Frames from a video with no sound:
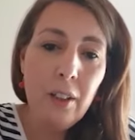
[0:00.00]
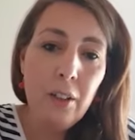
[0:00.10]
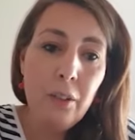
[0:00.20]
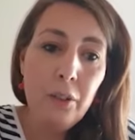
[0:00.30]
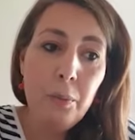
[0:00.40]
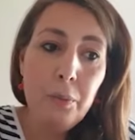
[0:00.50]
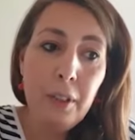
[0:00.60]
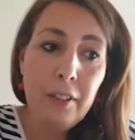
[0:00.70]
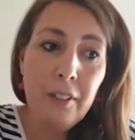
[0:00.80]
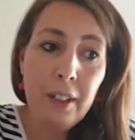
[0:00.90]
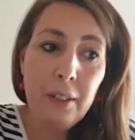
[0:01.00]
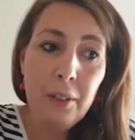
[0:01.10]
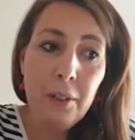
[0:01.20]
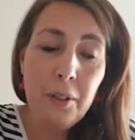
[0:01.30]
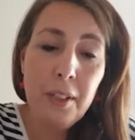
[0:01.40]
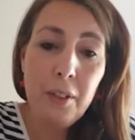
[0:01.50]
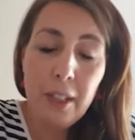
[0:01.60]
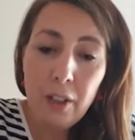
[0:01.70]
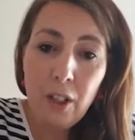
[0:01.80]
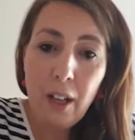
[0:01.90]
de pouvoir faire ce
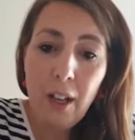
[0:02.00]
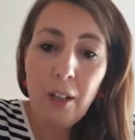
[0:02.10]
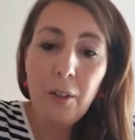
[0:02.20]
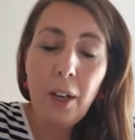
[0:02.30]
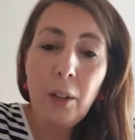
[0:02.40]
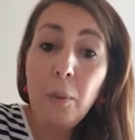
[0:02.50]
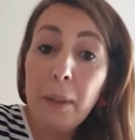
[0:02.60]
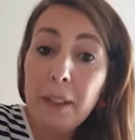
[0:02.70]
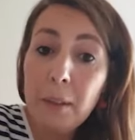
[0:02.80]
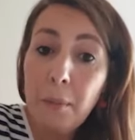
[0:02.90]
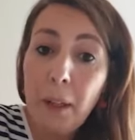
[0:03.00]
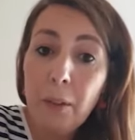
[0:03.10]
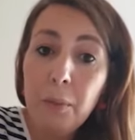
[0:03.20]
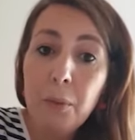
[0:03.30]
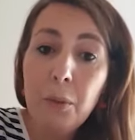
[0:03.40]
stage-là accompagné par M.